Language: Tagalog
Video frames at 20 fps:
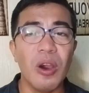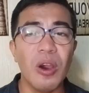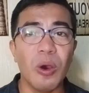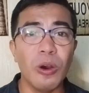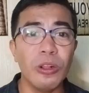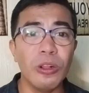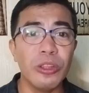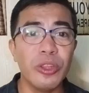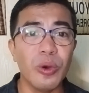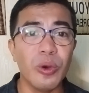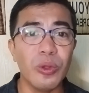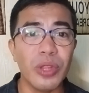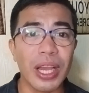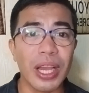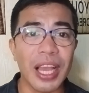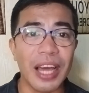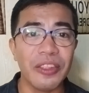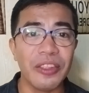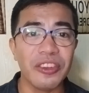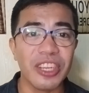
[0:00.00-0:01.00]
Although,
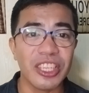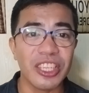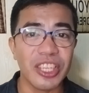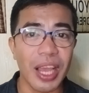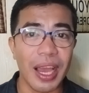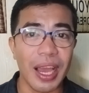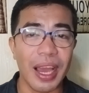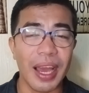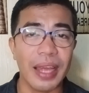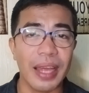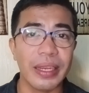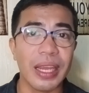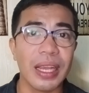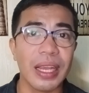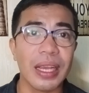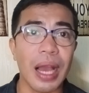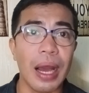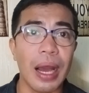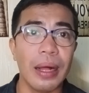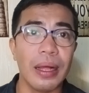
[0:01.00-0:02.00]
nag-ano na siya ha, nag
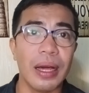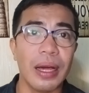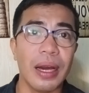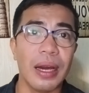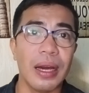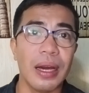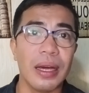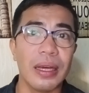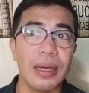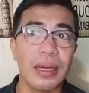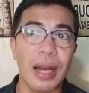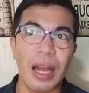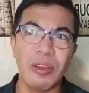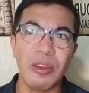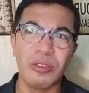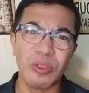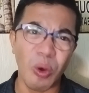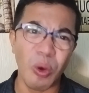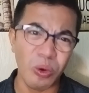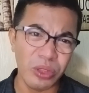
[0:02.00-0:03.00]
uh, ah, ano,
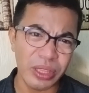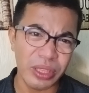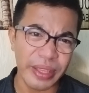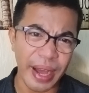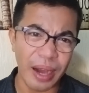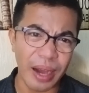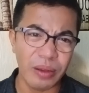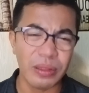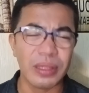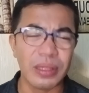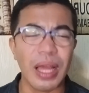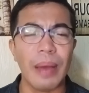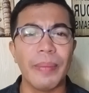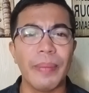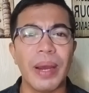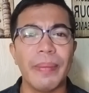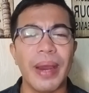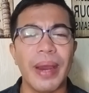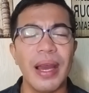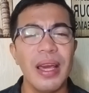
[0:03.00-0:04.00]
tone down,
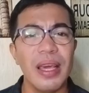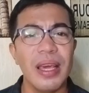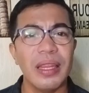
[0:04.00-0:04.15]
tama ba?